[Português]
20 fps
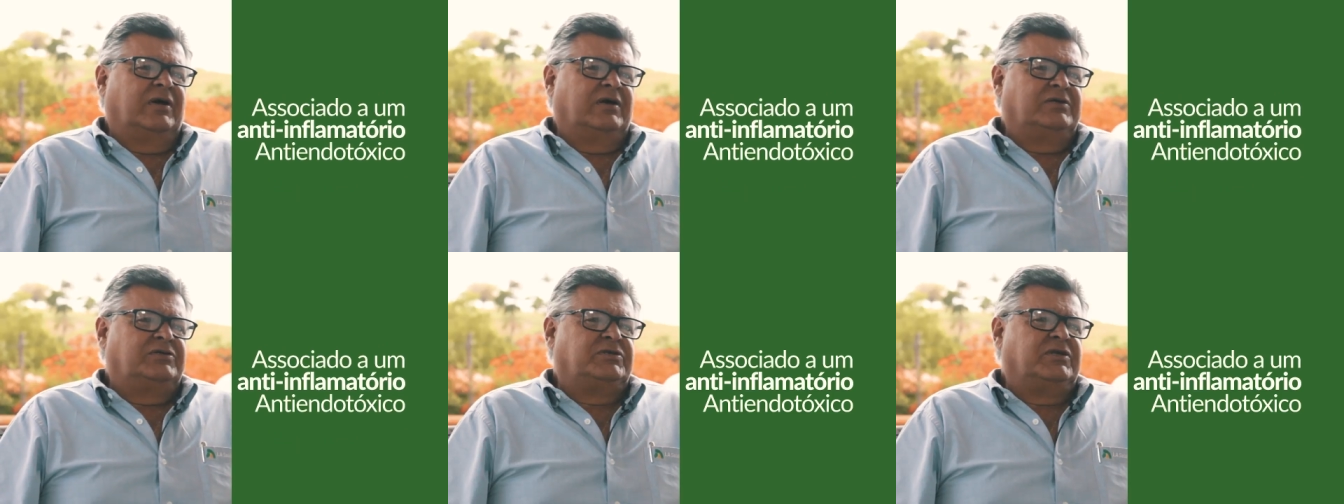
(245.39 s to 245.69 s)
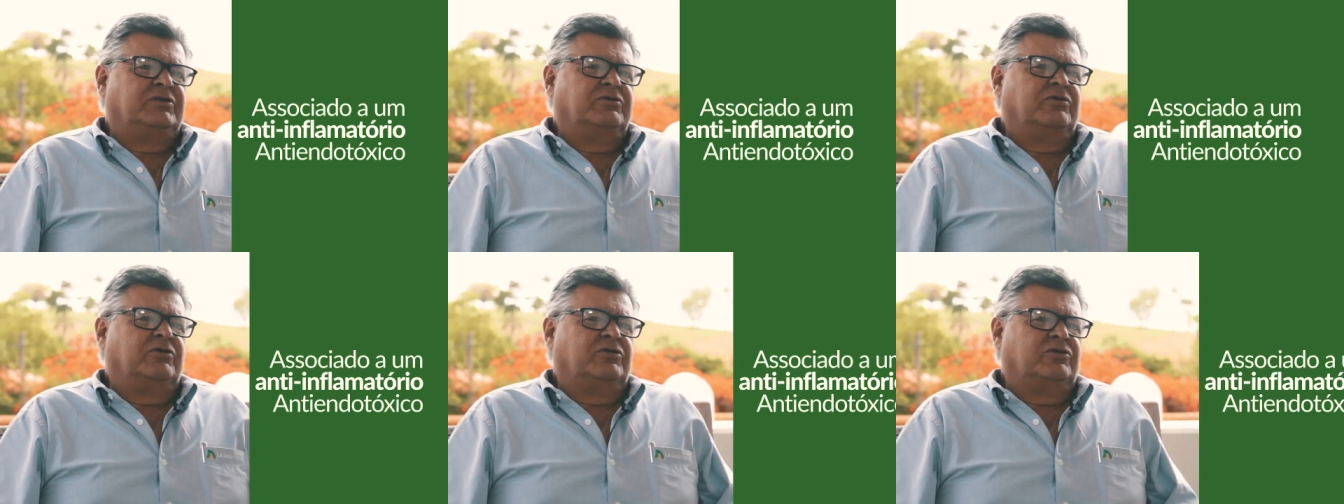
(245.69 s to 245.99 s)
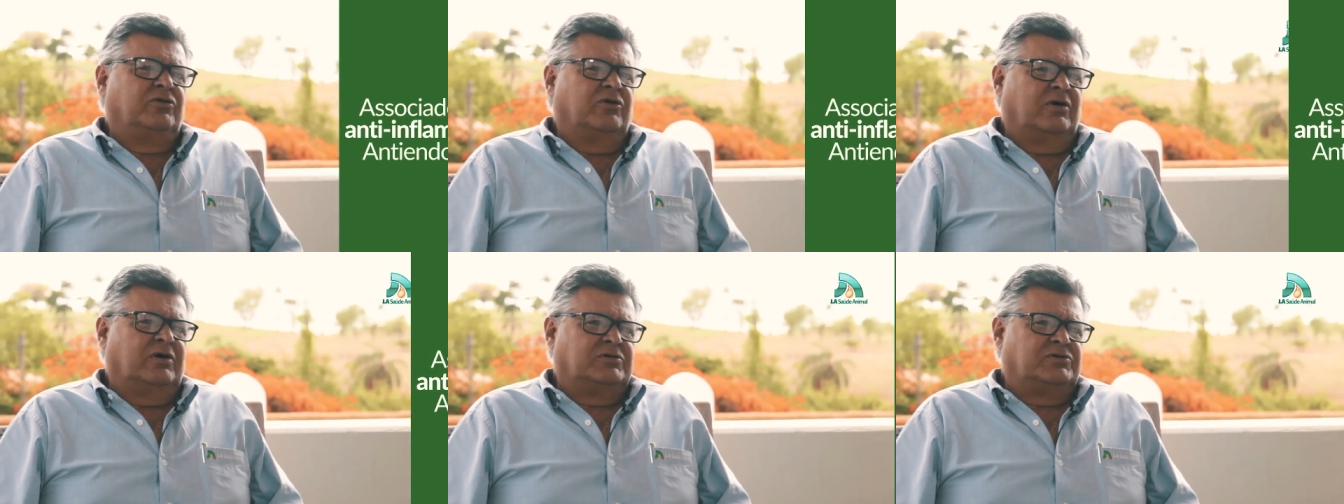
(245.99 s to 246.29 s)

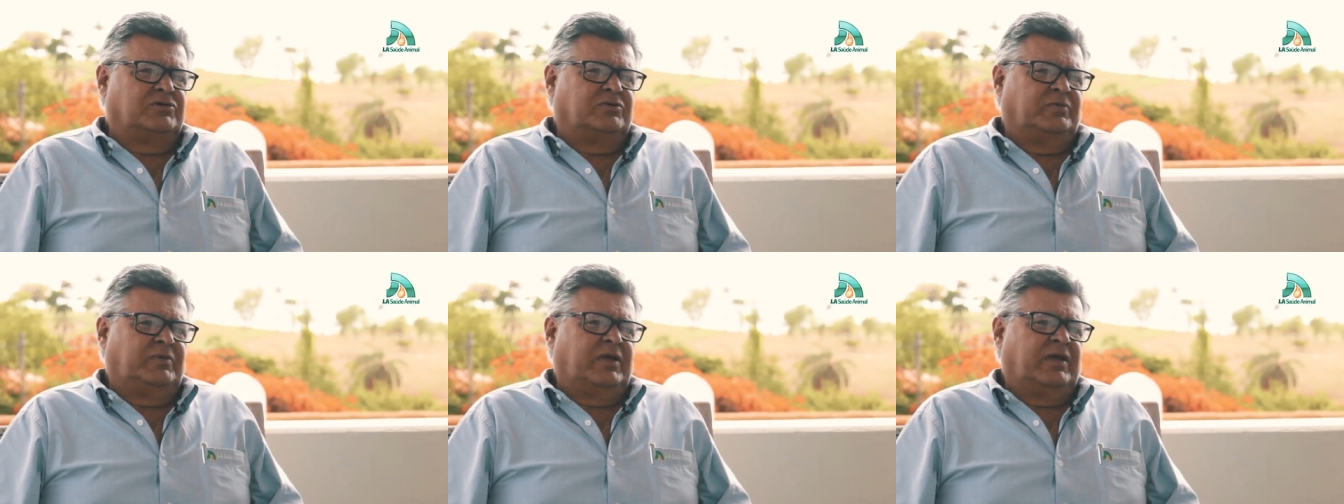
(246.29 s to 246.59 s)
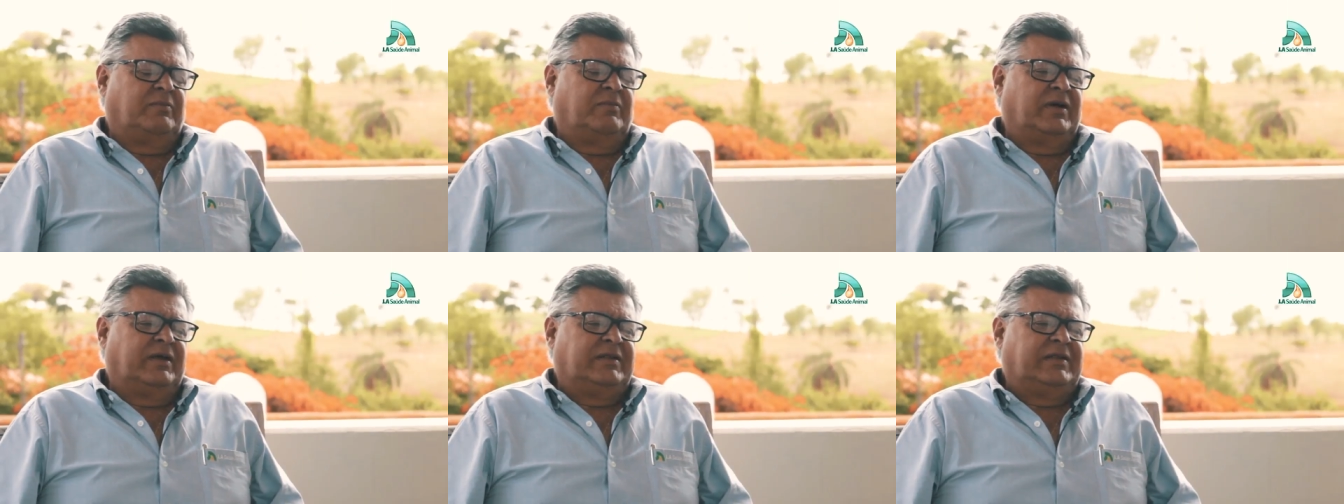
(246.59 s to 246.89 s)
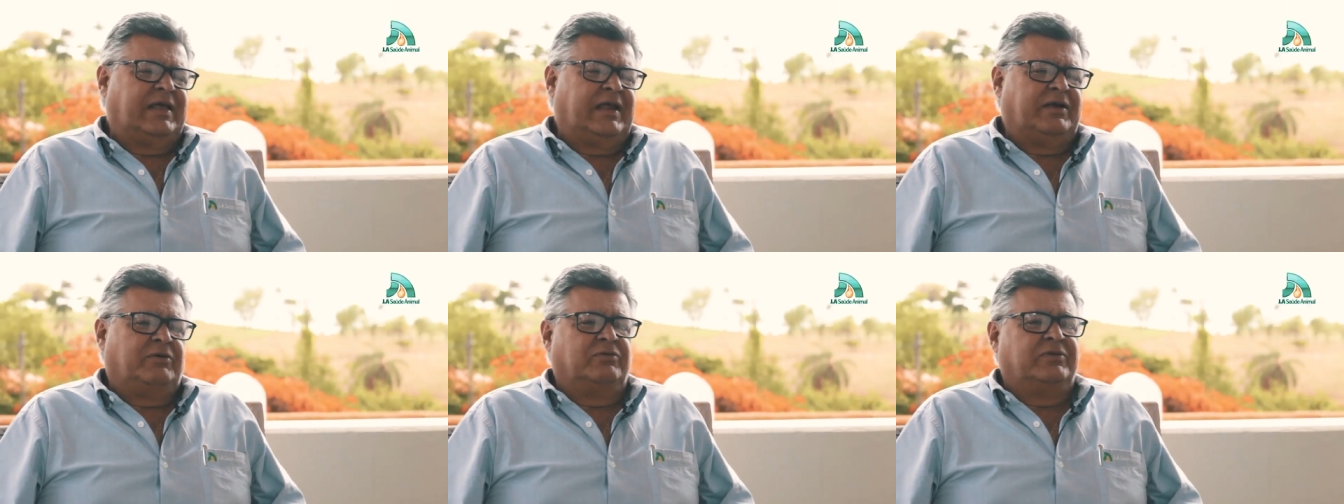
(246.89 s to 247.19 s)
antiendotóxico, que é a
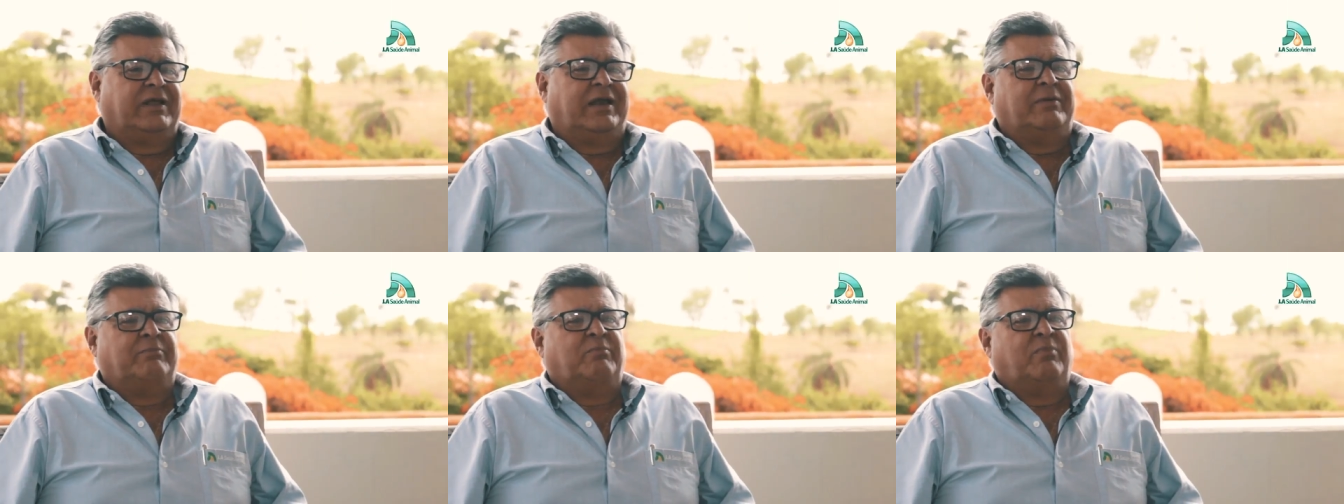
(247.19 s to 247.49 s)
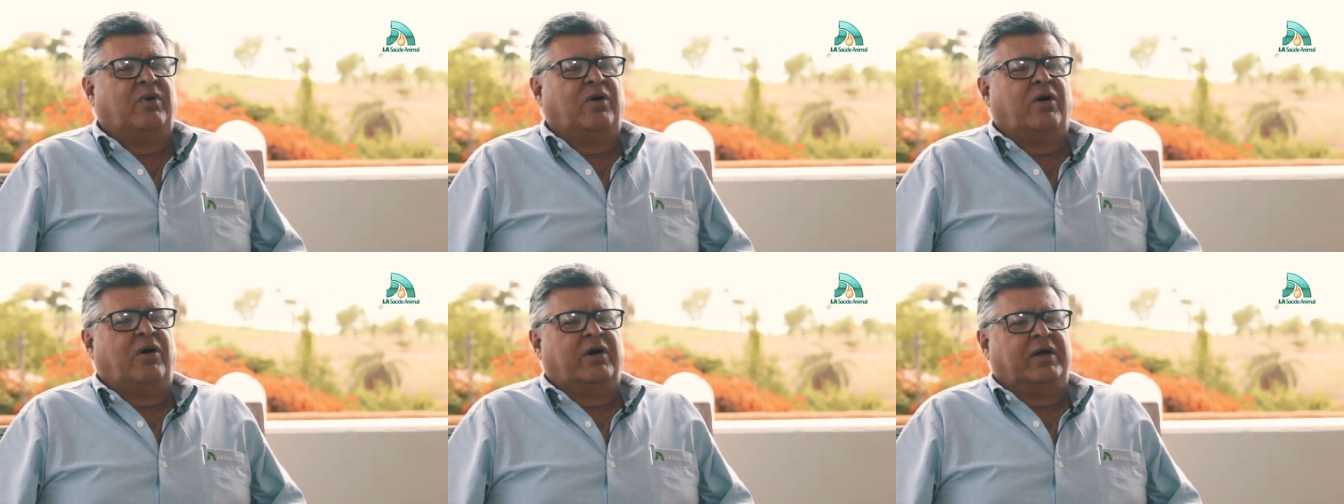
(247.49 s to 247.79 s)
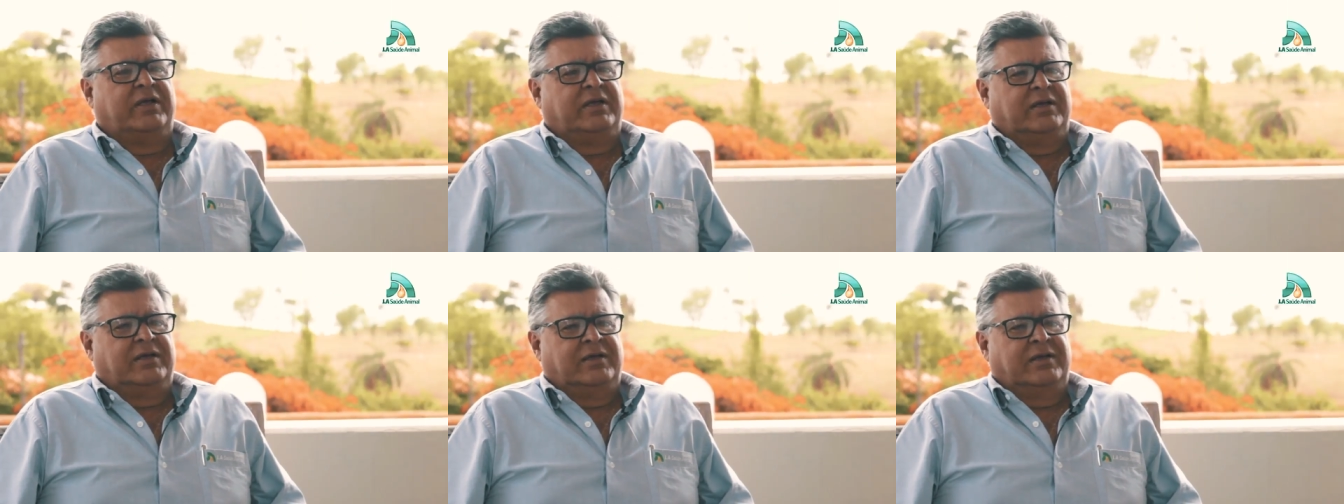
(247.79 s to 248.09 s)
bactéria quando ela
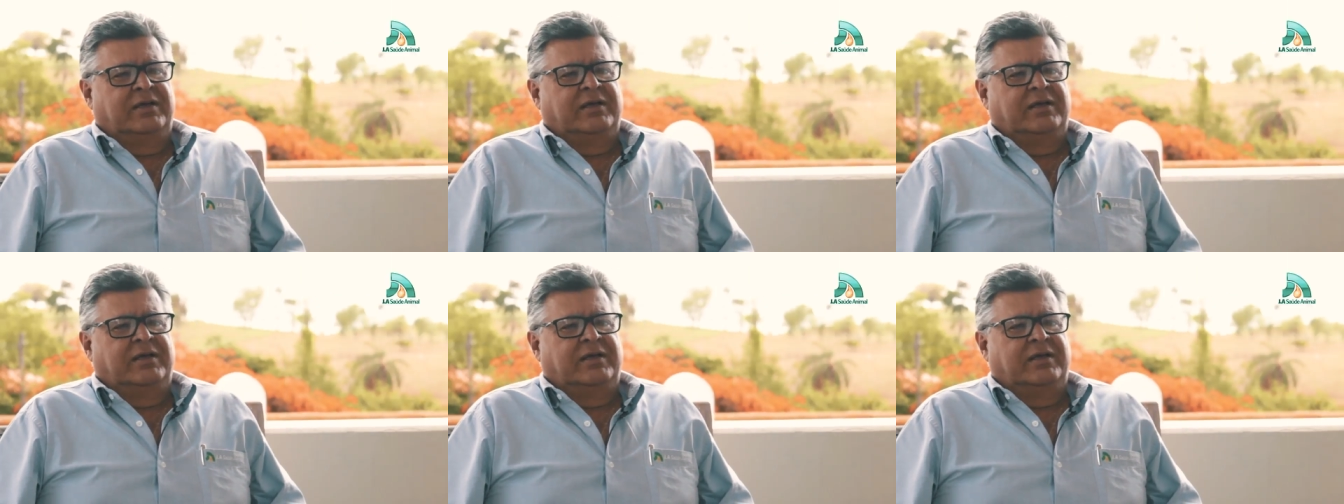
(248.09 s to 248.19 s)
morre